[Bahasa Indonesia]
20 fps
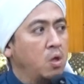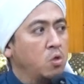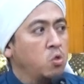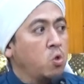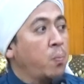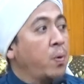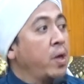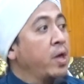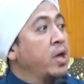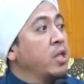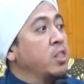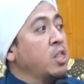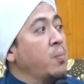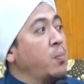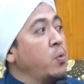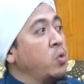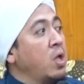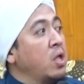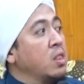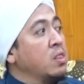supaya kita
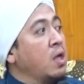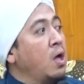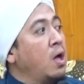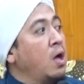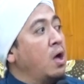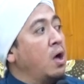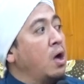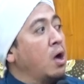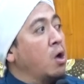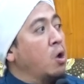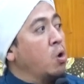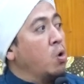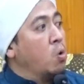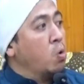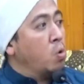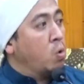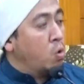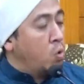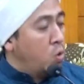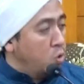punya
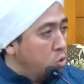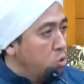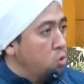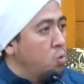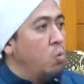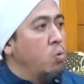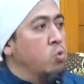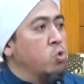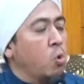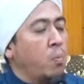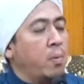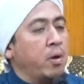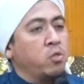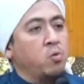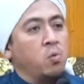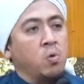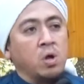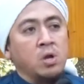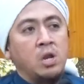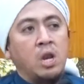takut untuk
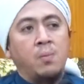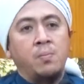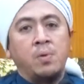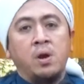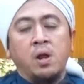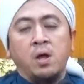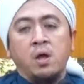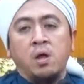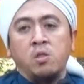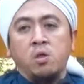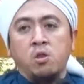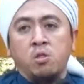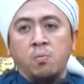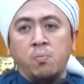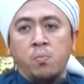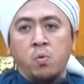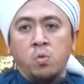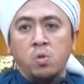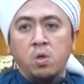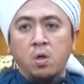masuk ke dalam neraka
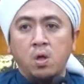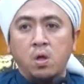tersebut.